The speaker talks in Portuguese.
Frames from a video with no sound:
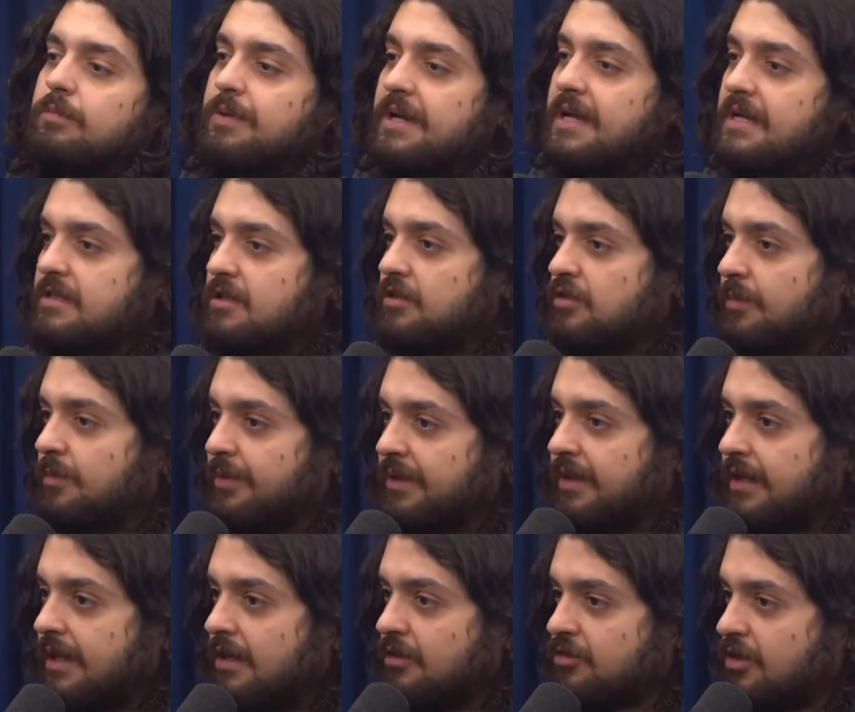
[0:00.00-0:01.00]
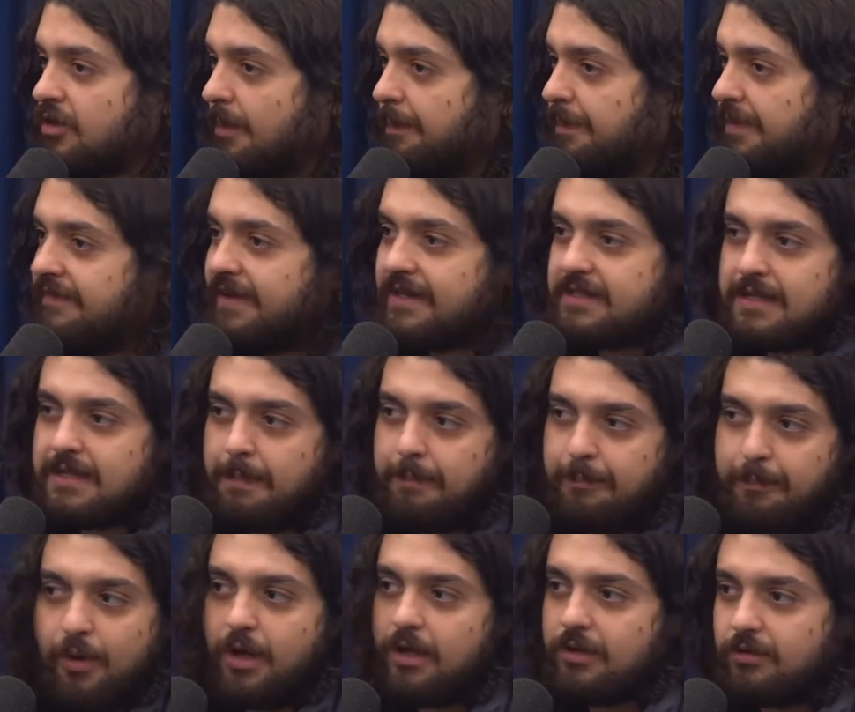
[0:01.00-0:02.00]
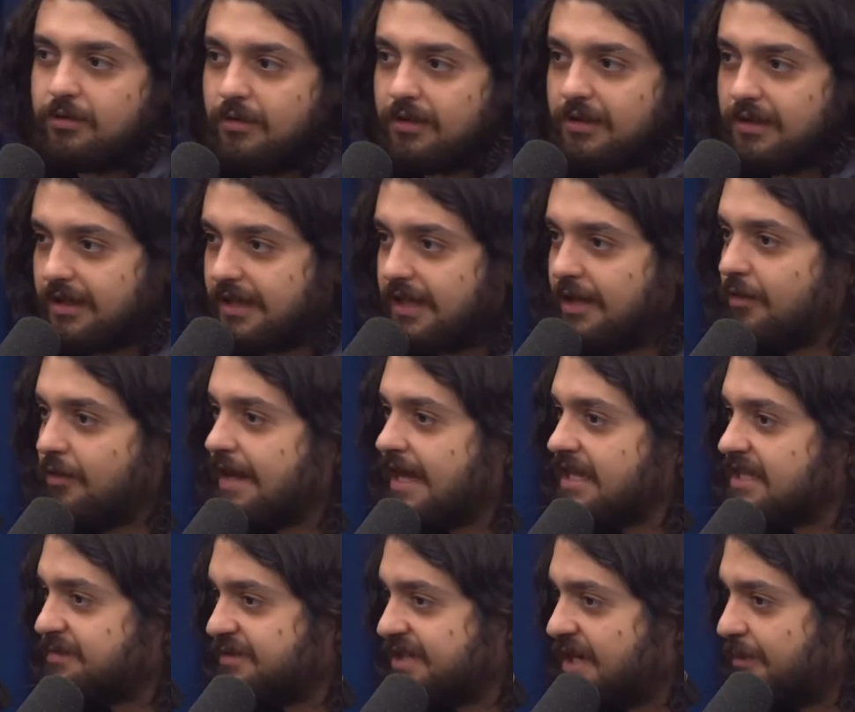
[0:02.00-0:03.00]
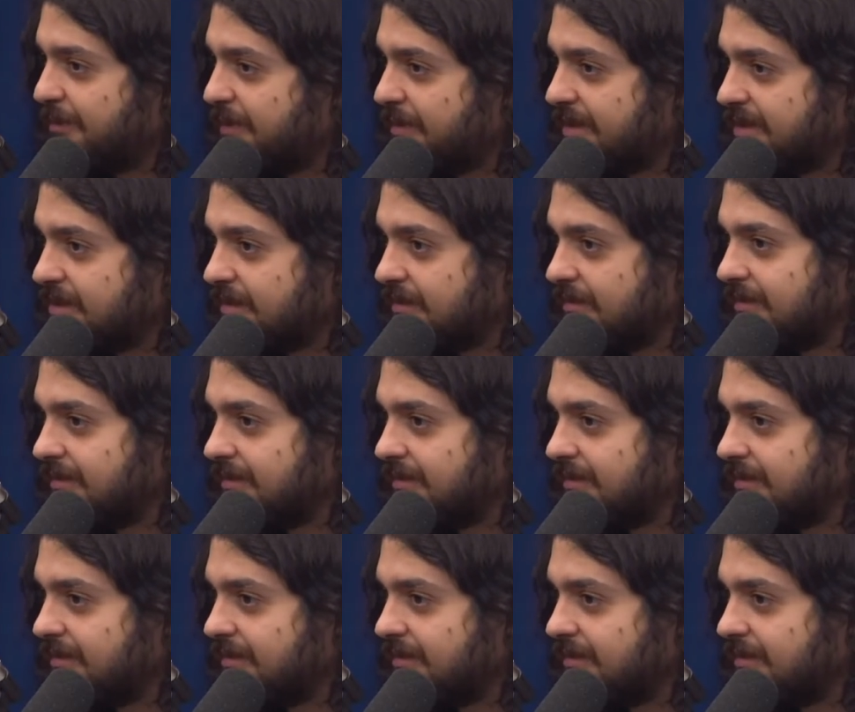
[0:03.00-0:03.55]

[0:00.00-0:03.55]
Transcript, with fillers: Por que vocês não poderiam só privatizar a porra toda, que nem o Guedes tinha prometido? Não, o